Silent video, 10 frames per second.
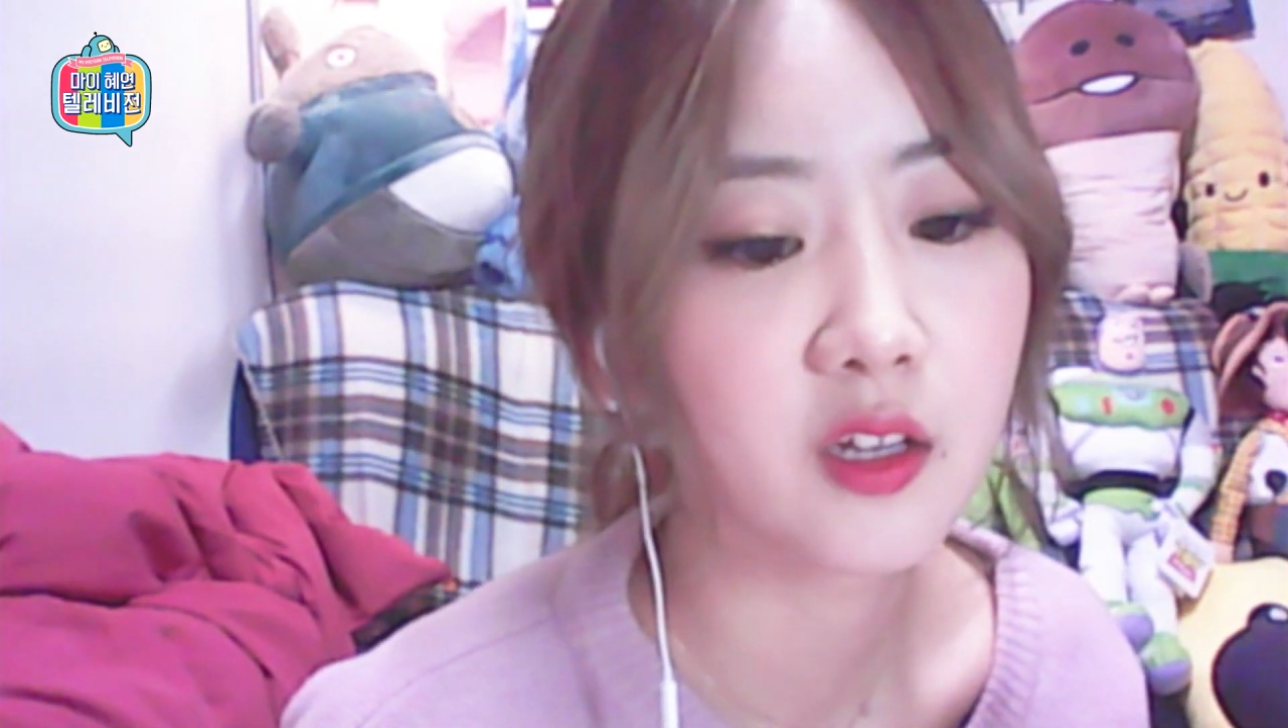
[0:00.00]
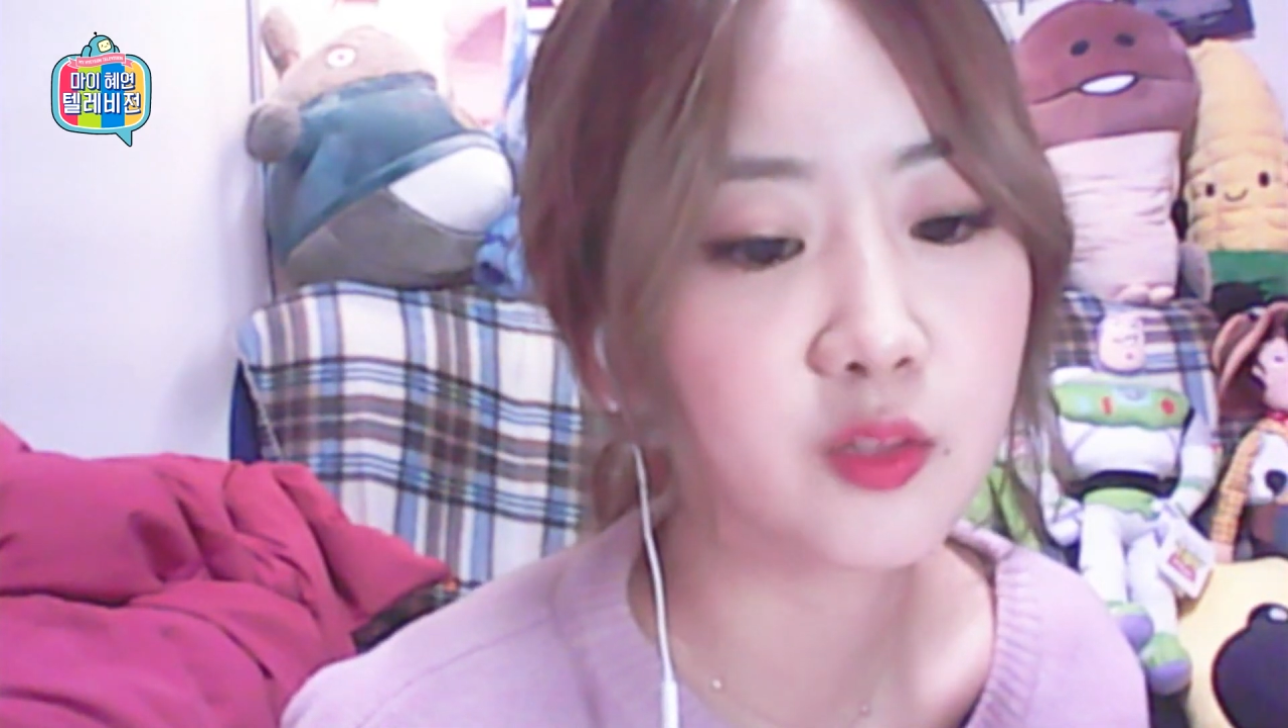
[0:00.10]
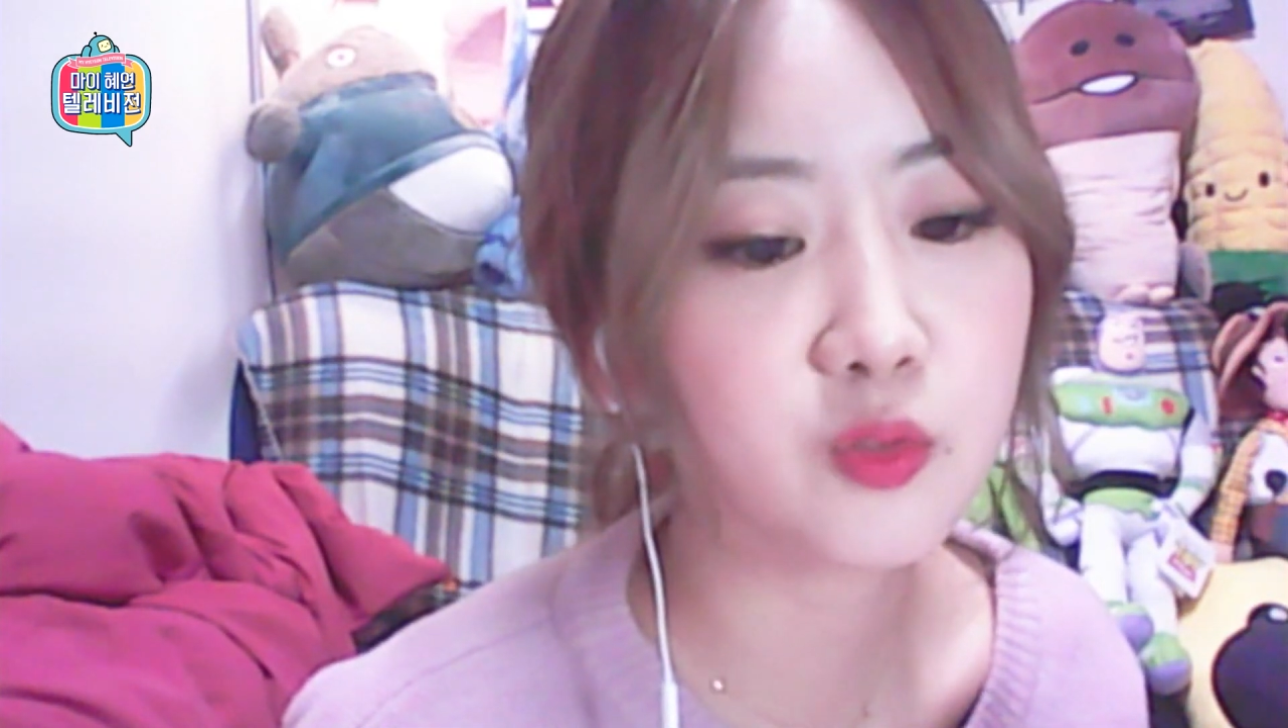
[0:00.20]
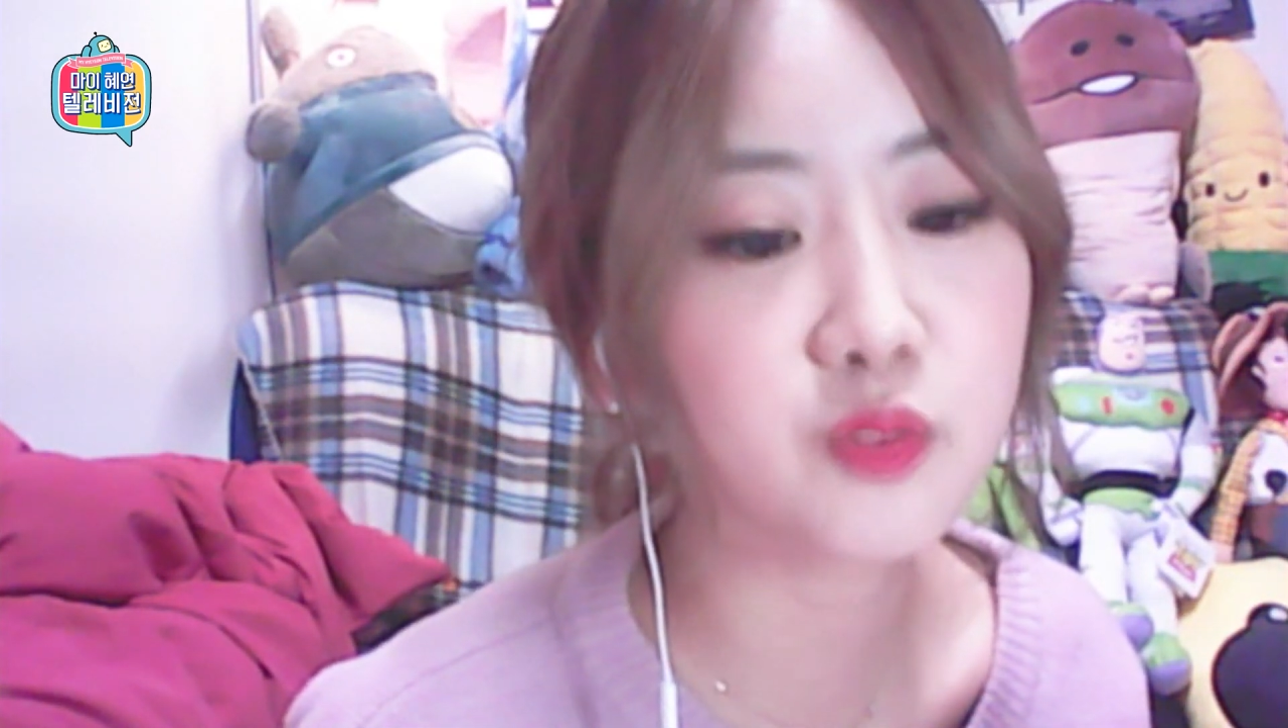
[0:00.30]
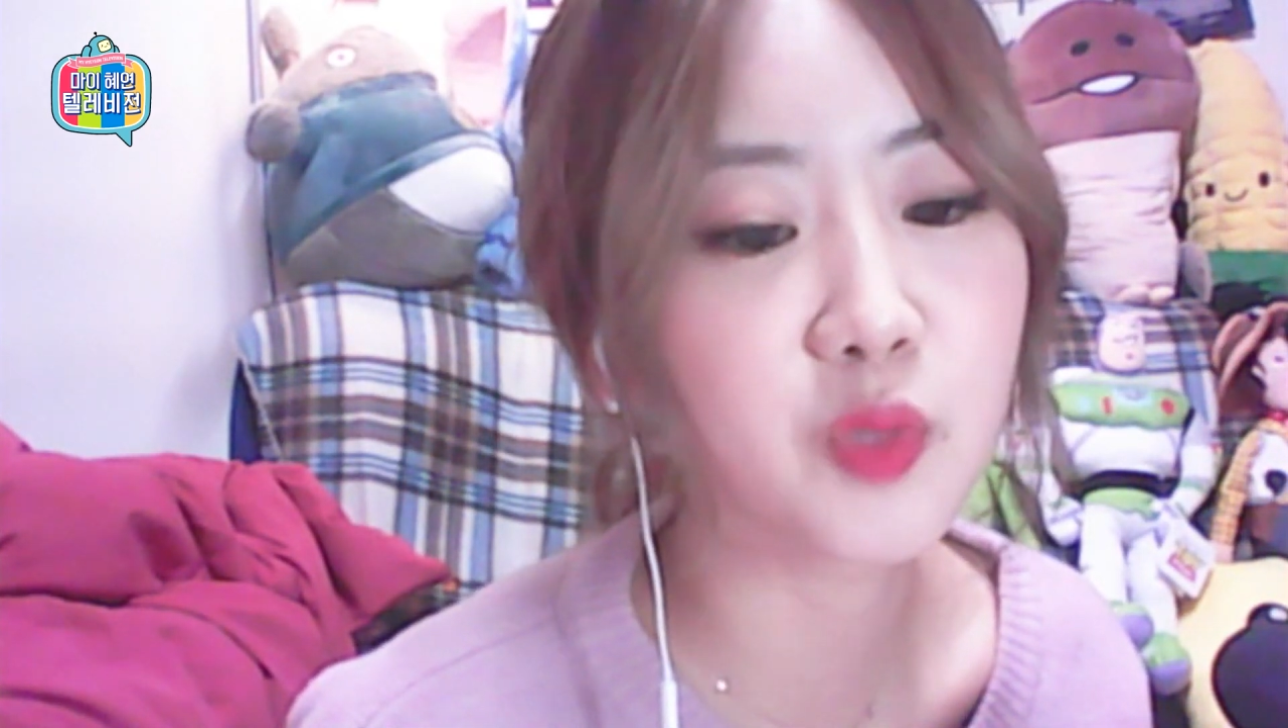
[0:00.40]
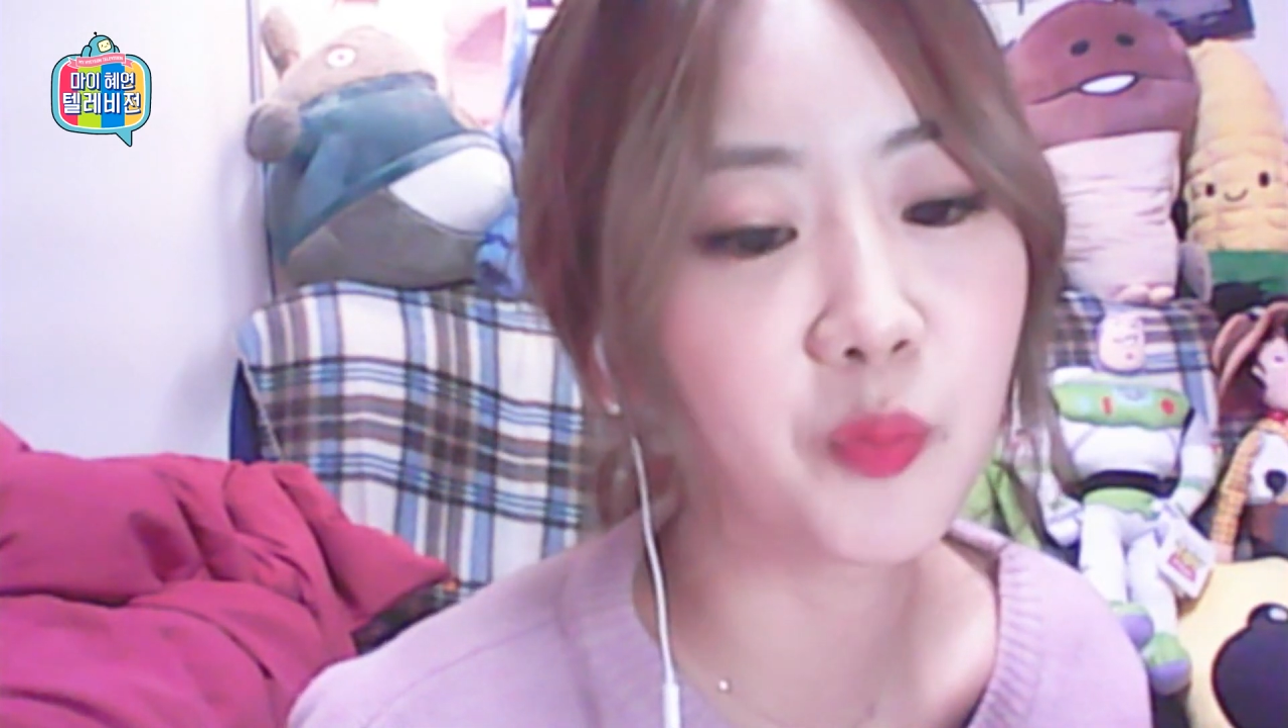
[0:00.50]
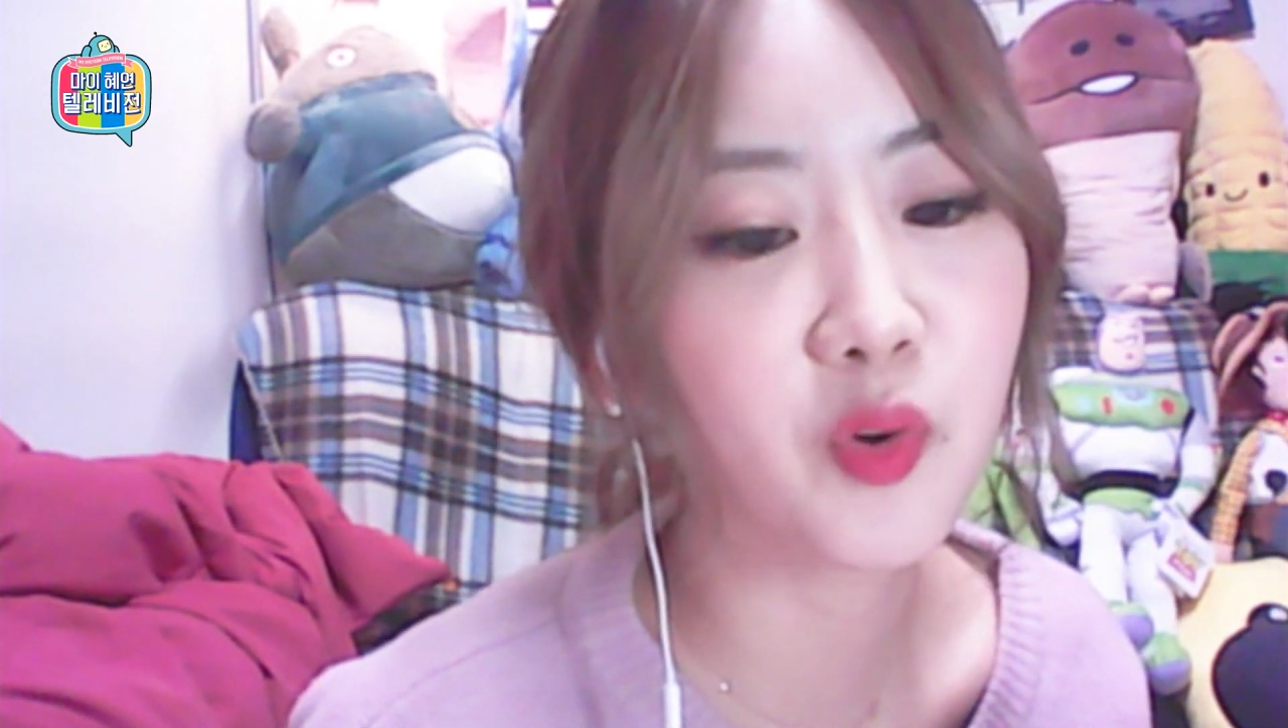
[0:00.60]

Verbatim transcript: 소주 몇